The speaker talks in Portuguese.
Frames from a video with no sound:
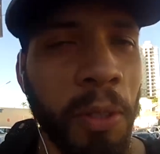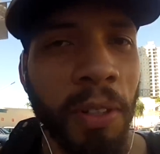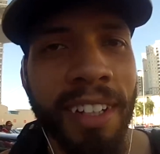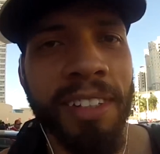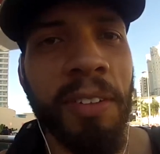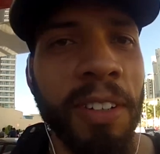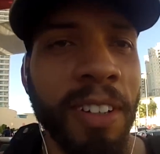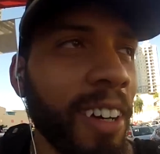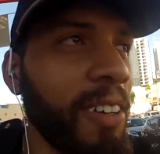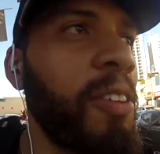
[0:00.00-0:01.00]
me olhando,
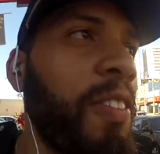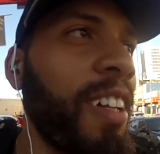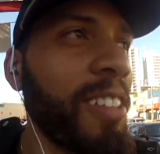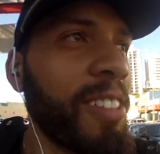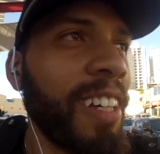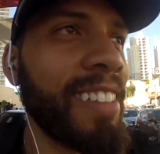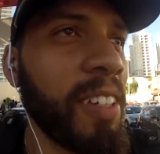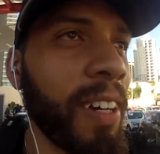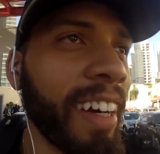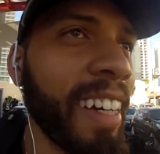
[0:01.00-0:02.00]
eu tô falando
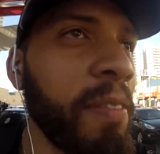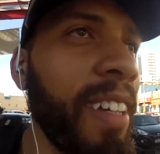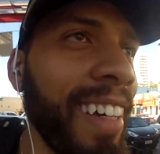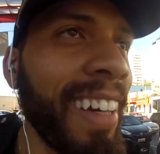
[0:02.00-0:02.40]
sozinho com a câmera.